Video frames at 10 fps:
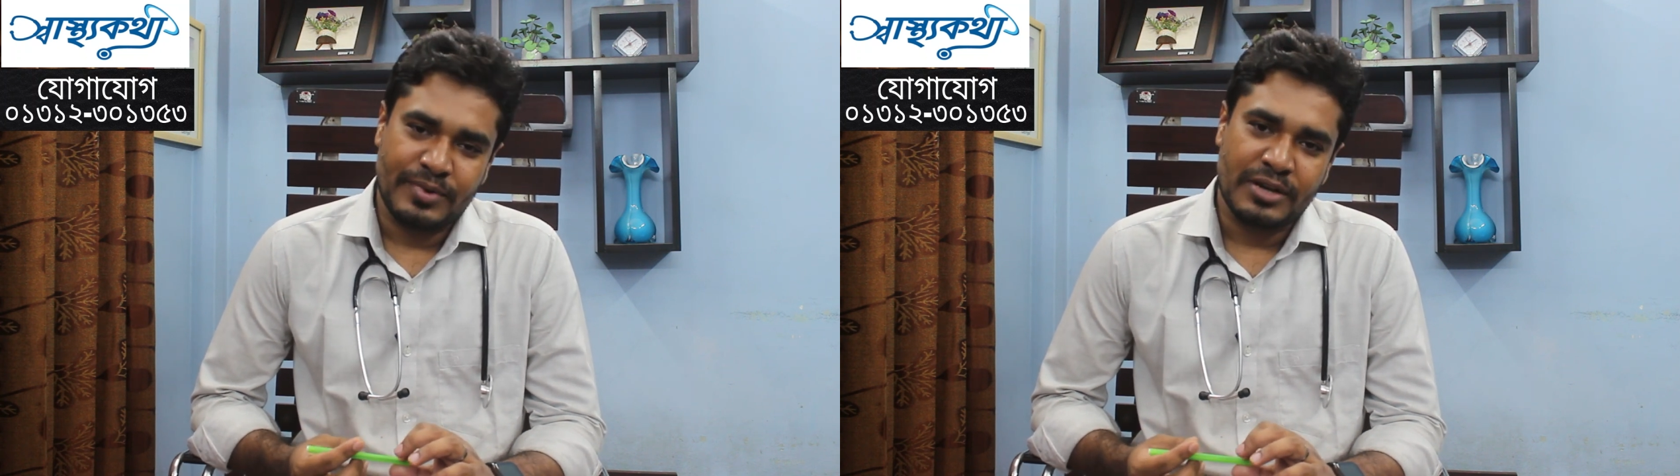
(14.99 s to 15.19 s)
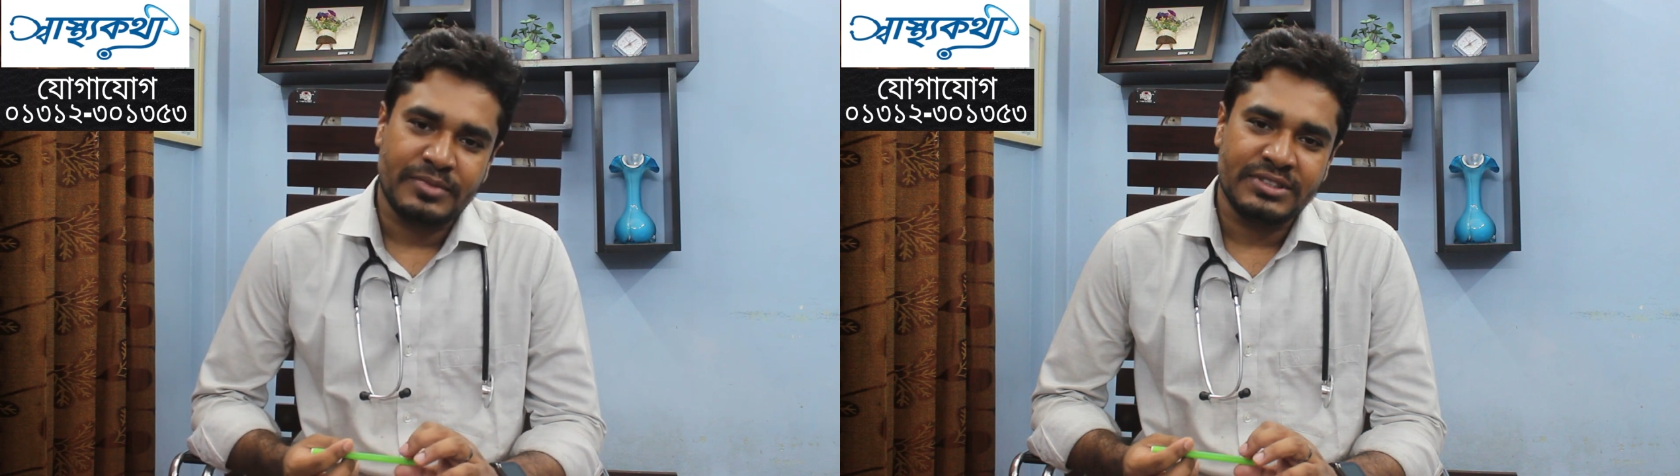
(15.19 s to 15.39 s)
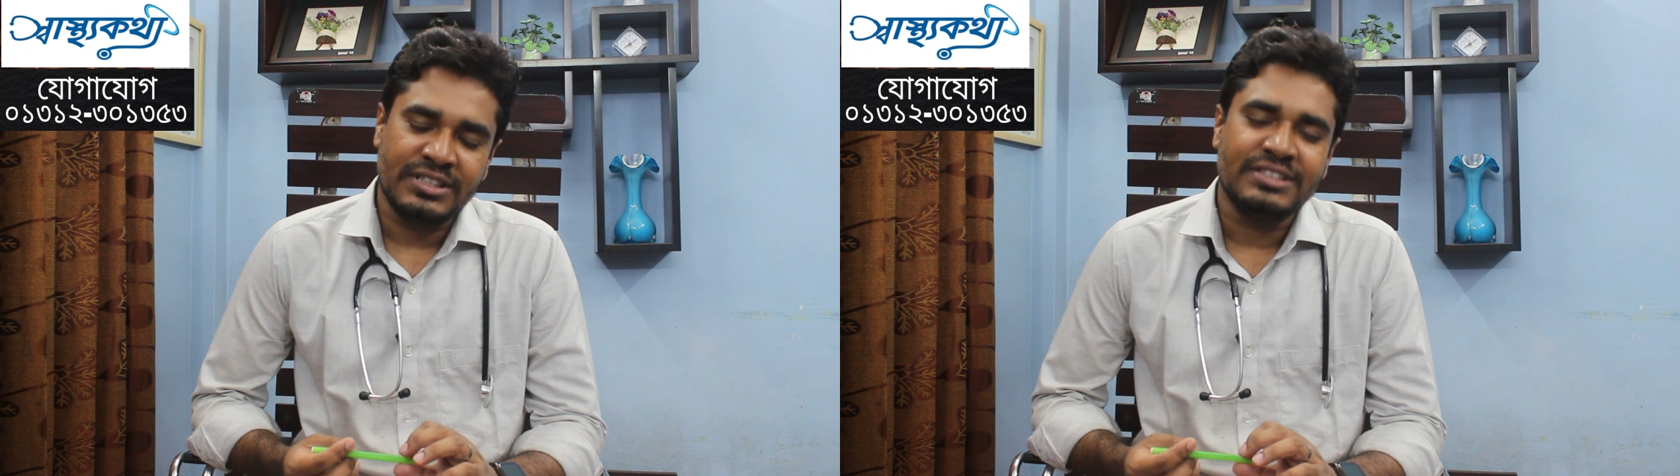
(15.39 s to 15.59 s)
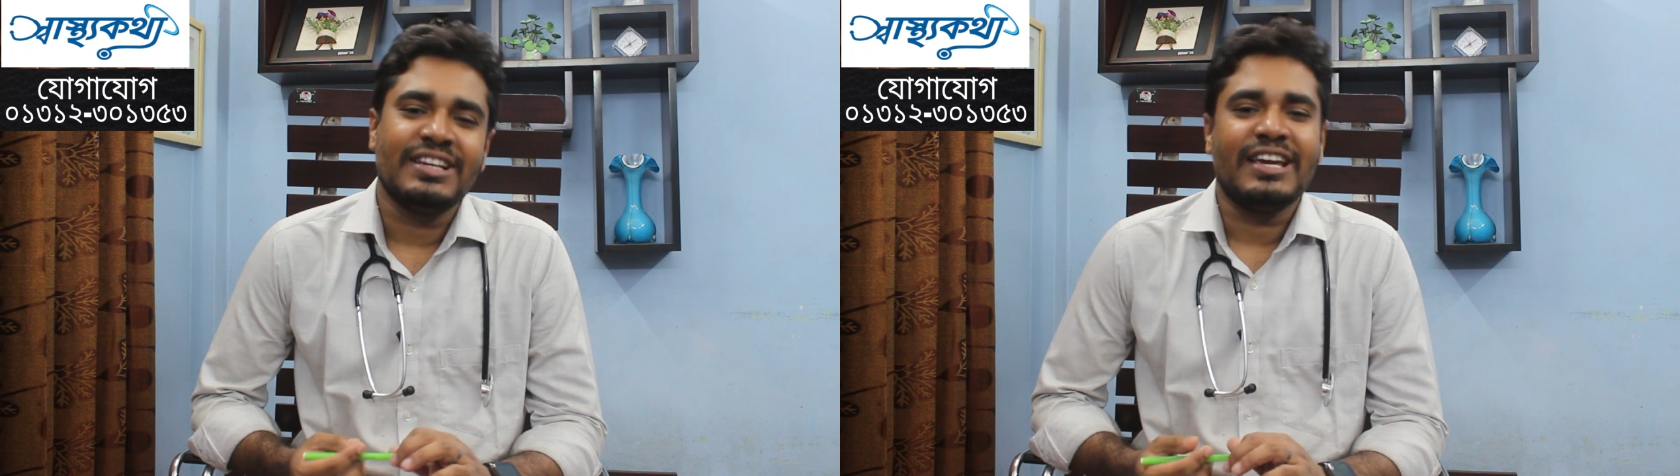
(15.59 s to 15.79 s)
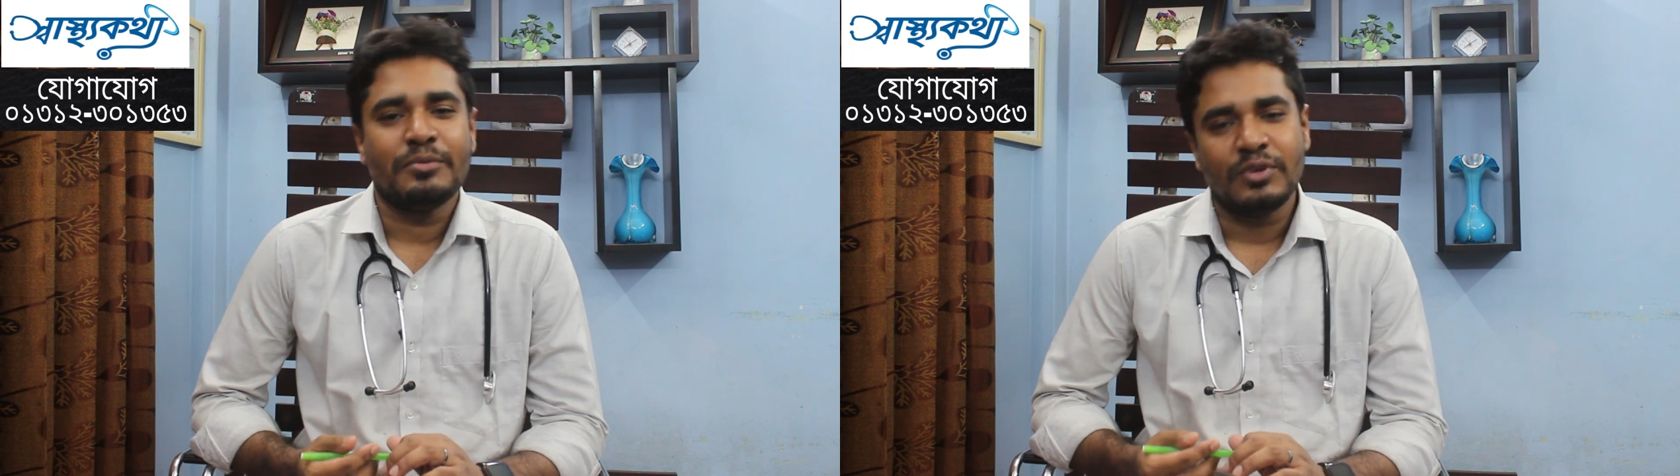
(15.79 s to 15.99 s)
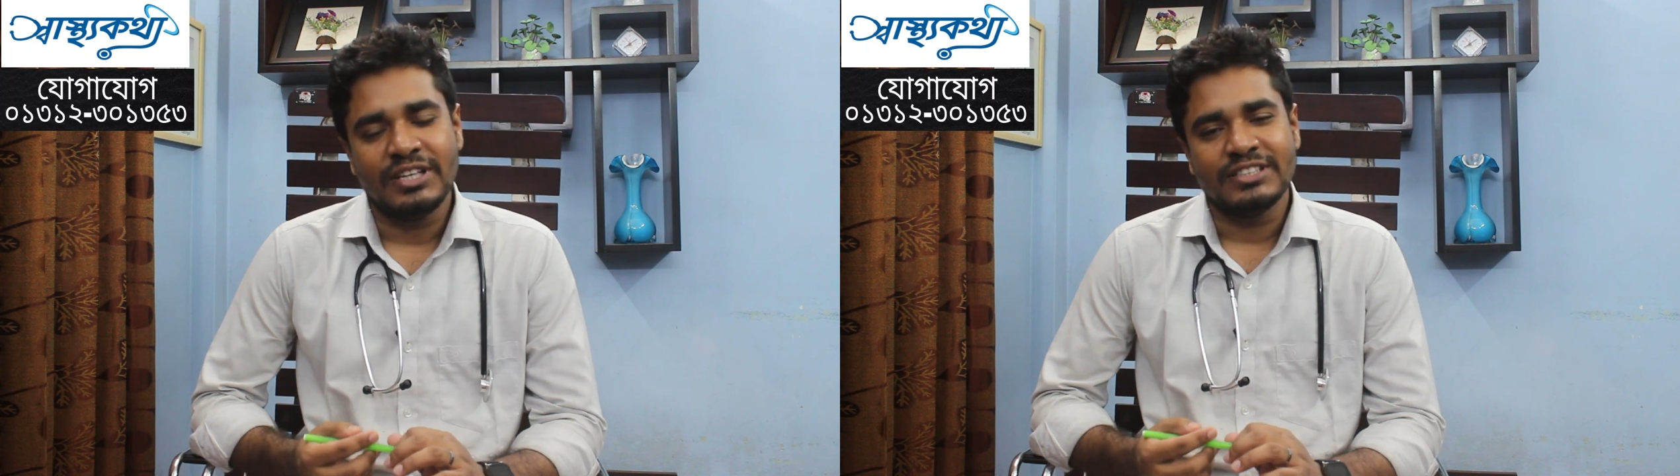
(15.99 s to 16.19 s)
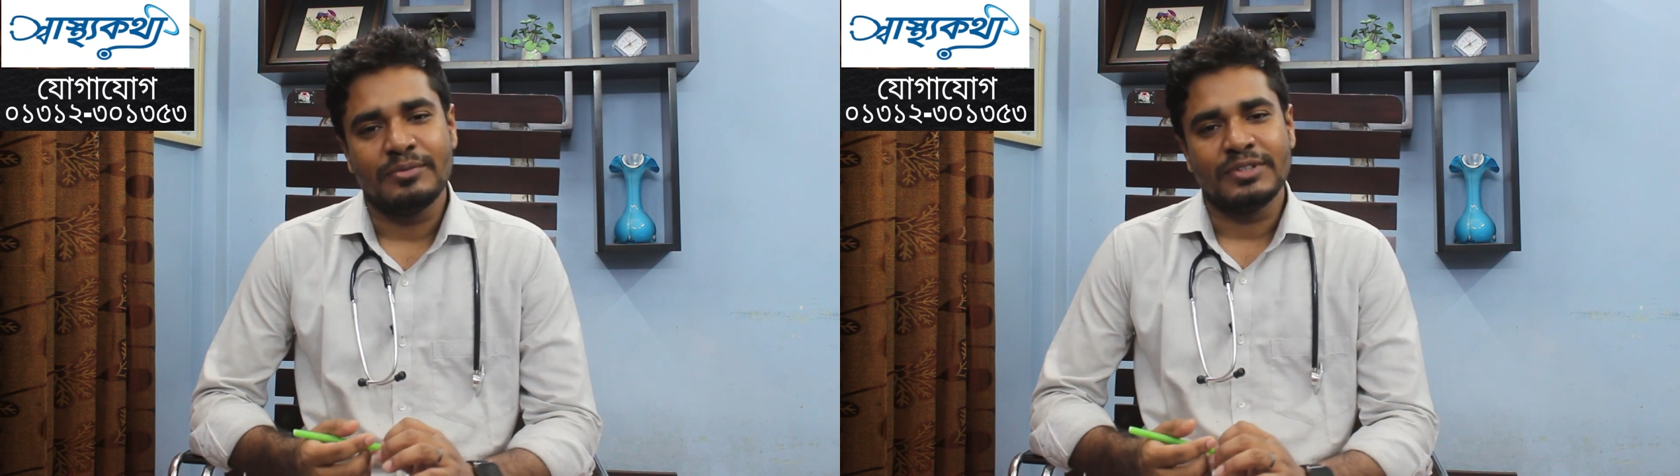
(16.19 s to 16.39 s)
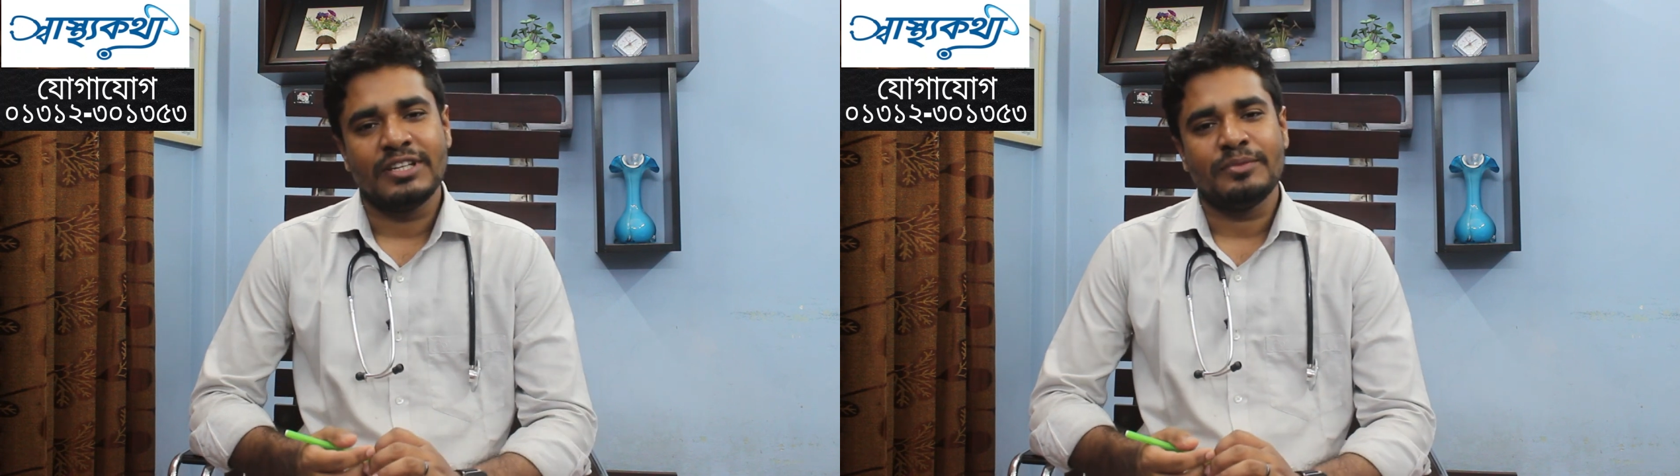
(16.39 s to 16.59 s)
ফার্মাসিস্ট এবং
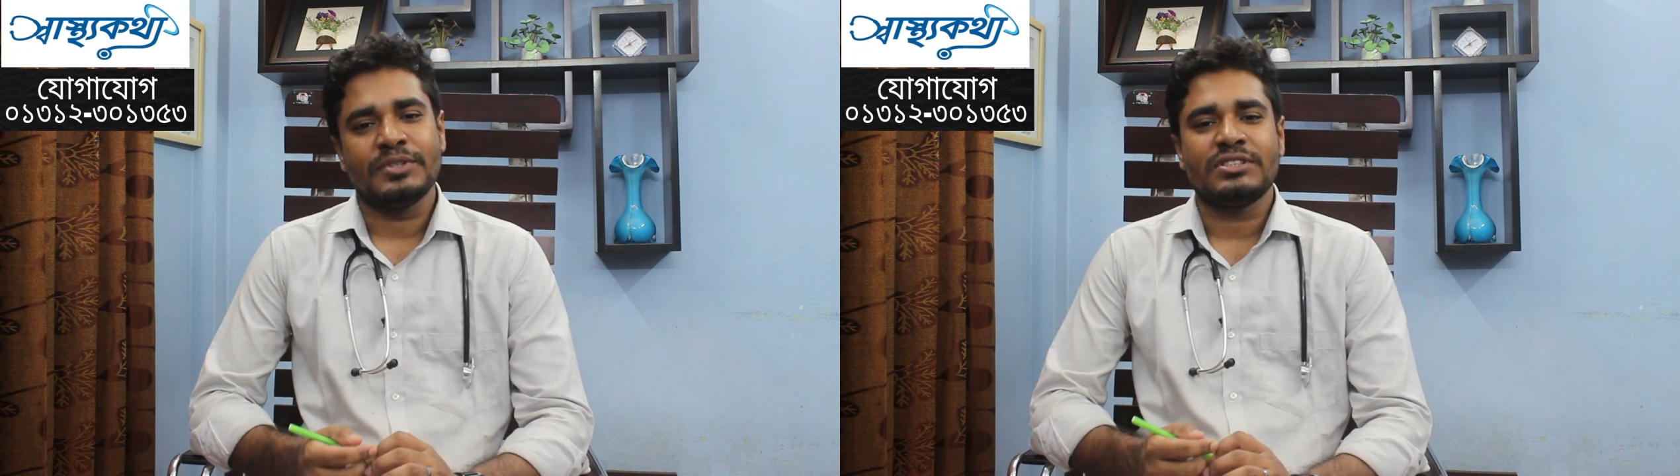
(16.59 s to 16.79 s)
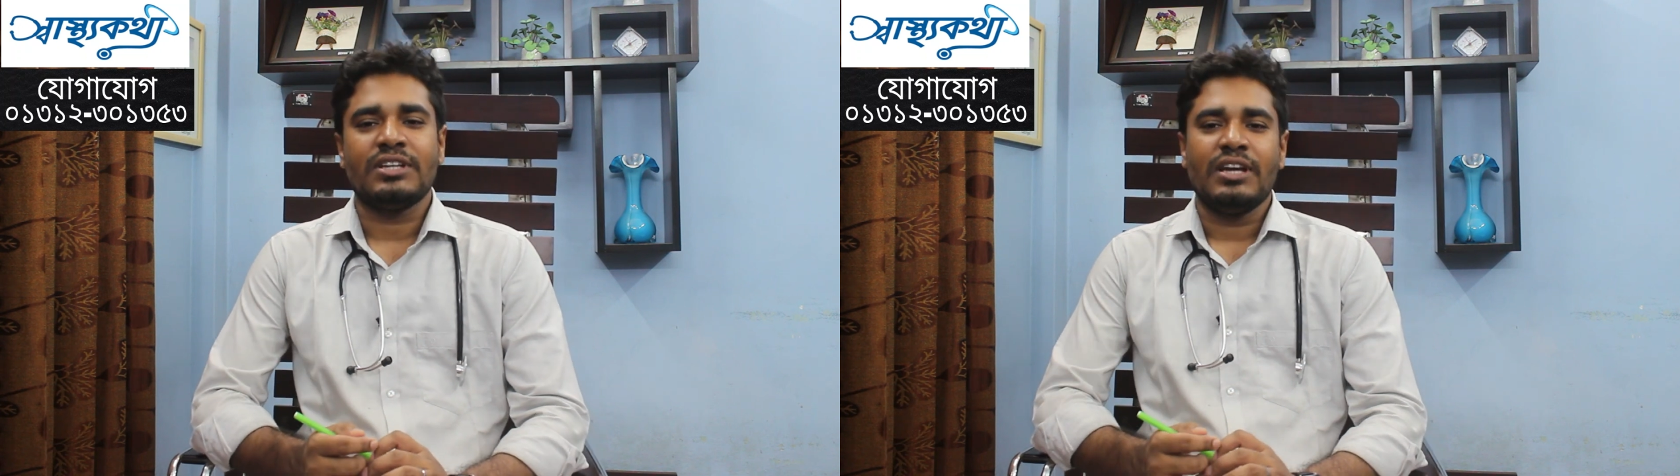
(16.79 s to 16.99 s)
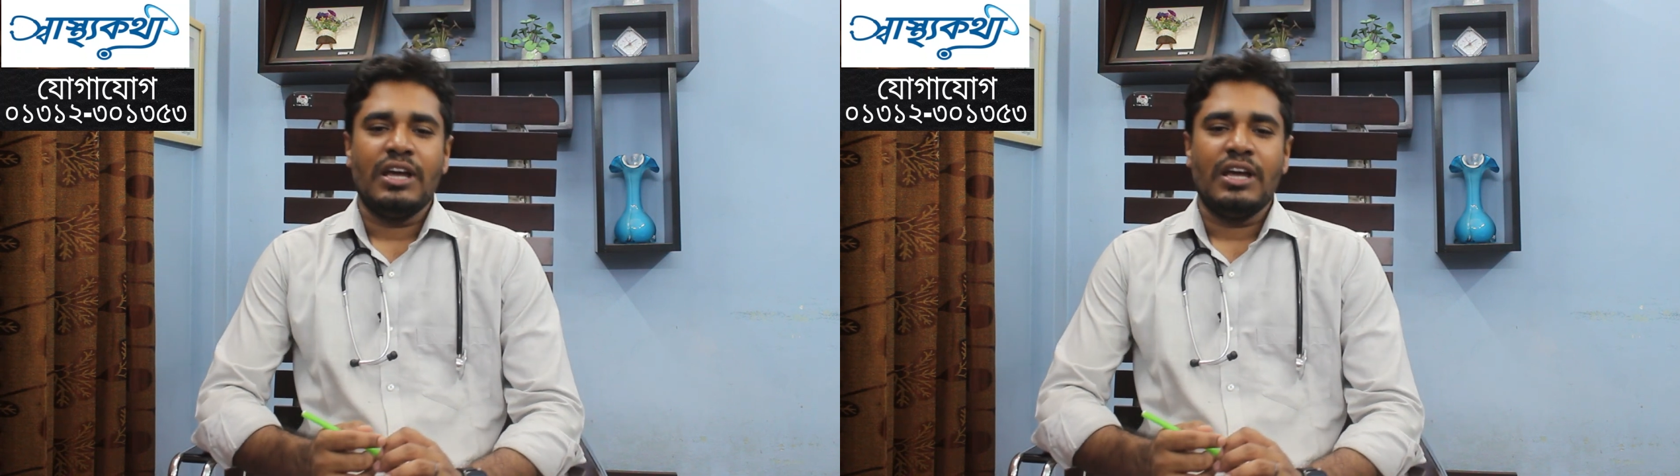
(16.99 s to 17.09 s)
হিজামা থেরাপিস্ট